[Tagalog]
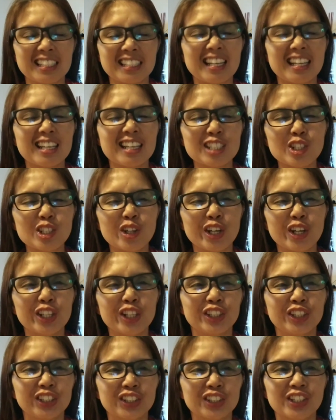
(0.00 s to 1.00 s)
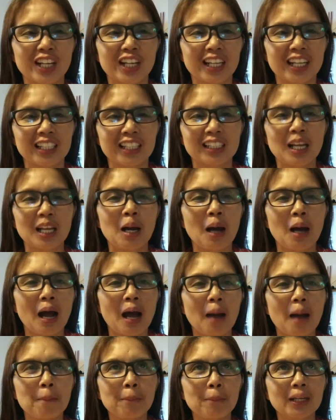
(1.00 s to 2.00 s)
Yes, you heard it right.
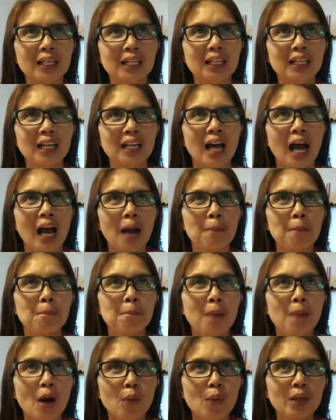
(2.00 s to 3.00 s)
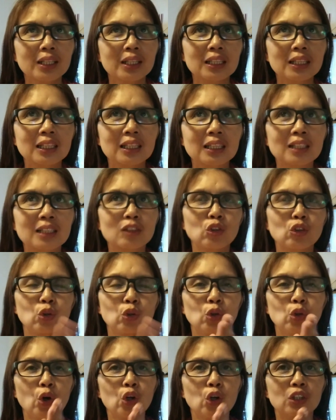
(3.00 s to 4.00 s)
Ang, pag, ang bawat
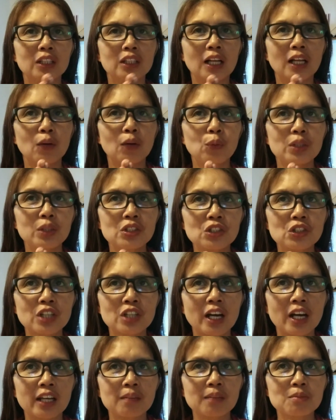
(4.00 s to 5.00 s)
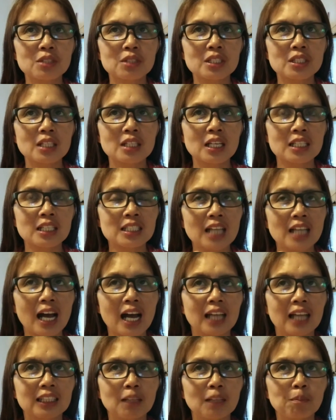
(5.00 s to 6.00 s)
tunog ng wind chimes
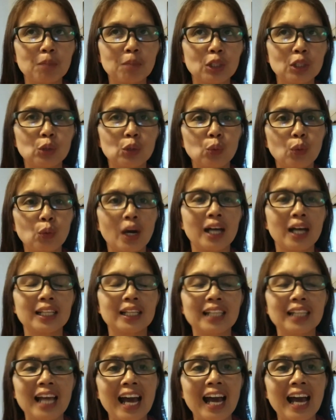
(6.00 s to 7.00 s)
sa ating pintuan